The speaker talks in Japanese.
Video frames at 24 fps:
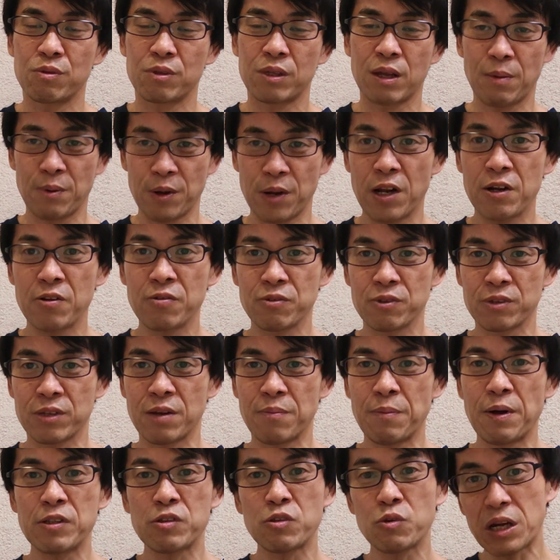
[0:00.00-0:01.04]
食べれるん
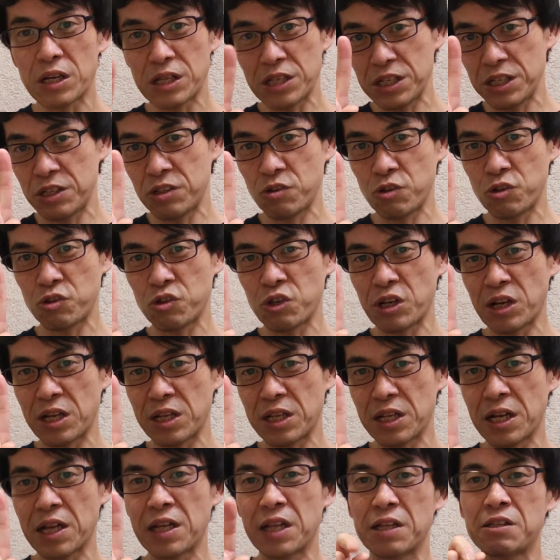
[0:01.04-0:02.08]
でまあそれが一品
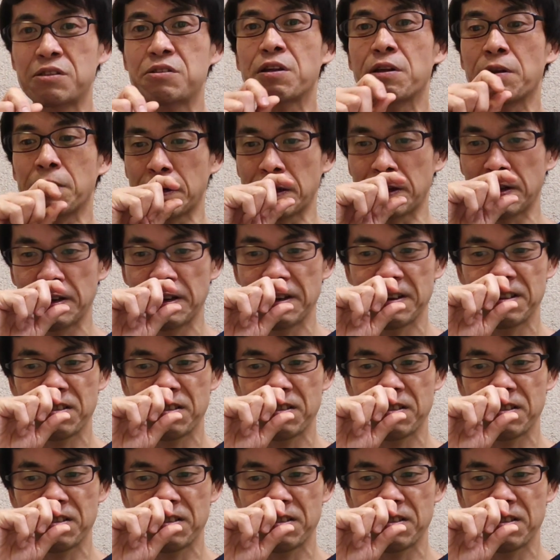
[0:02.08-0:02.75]
だけですけどね